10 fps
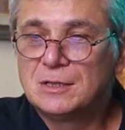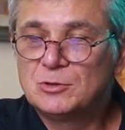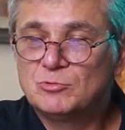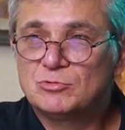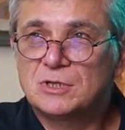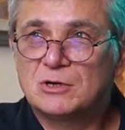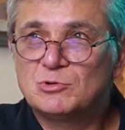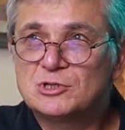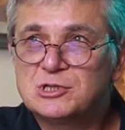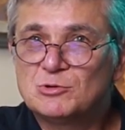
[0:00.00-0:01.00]
Ну,
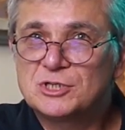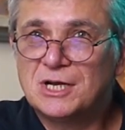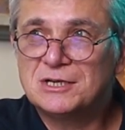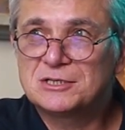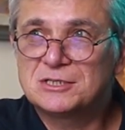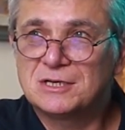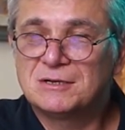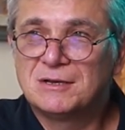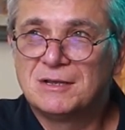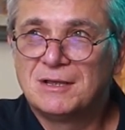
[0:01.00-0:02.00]
такое случается,
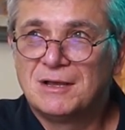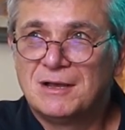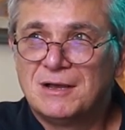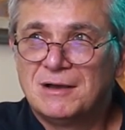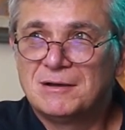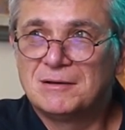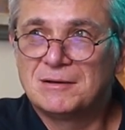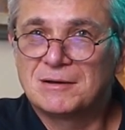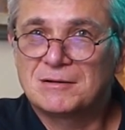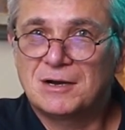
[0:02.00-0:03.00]

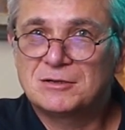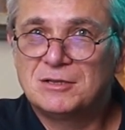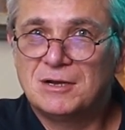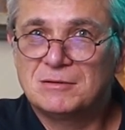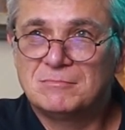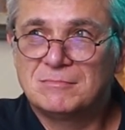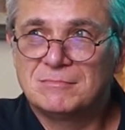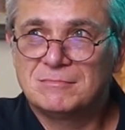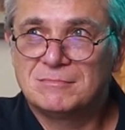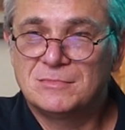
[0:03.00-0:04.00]
э, когда
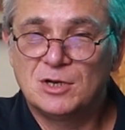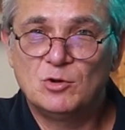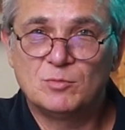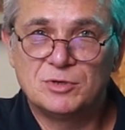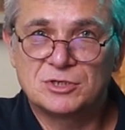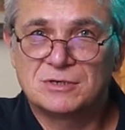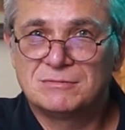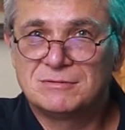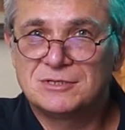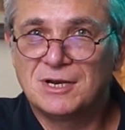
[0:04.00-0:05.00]
ты любишь
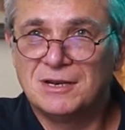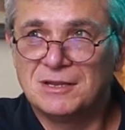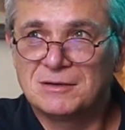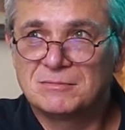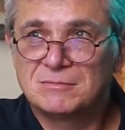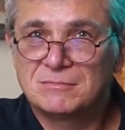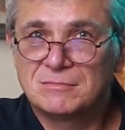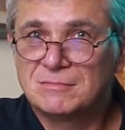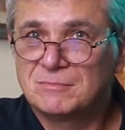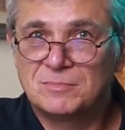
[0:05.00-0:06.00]
сильно.
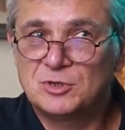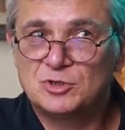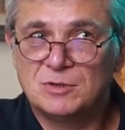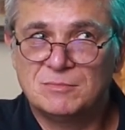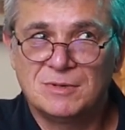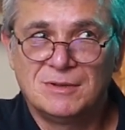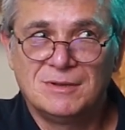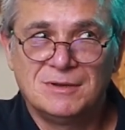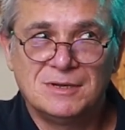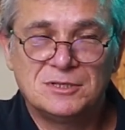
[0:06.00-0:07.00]
Причем
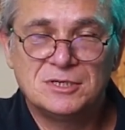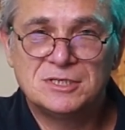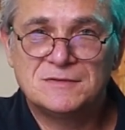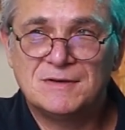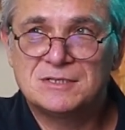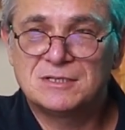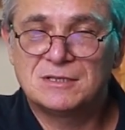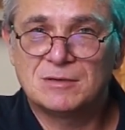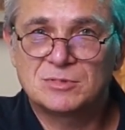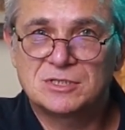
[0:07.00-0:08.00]
это не связано
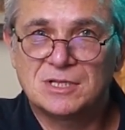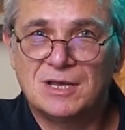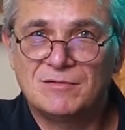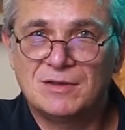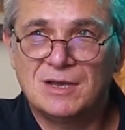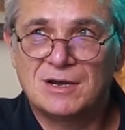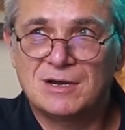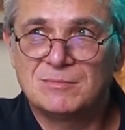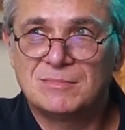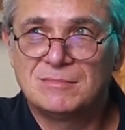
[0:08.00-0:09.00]
там с
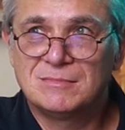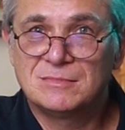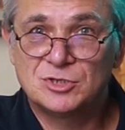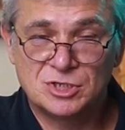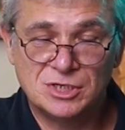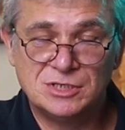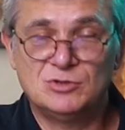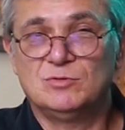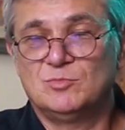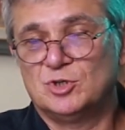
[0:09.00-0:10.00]
человеком, с
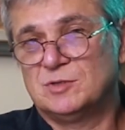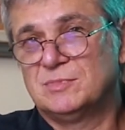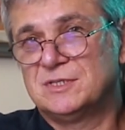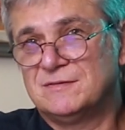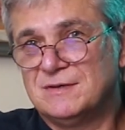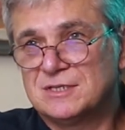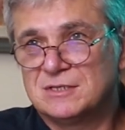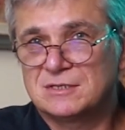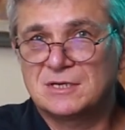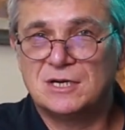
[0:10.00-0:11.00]
жизнью может быть
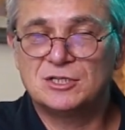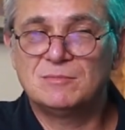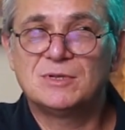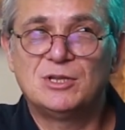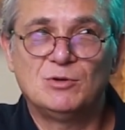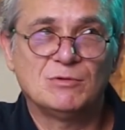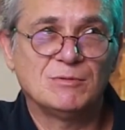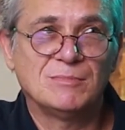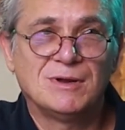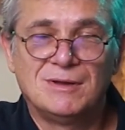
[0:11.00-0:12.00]
связано, с каждым
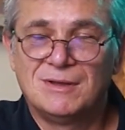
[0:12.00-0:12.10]
днем.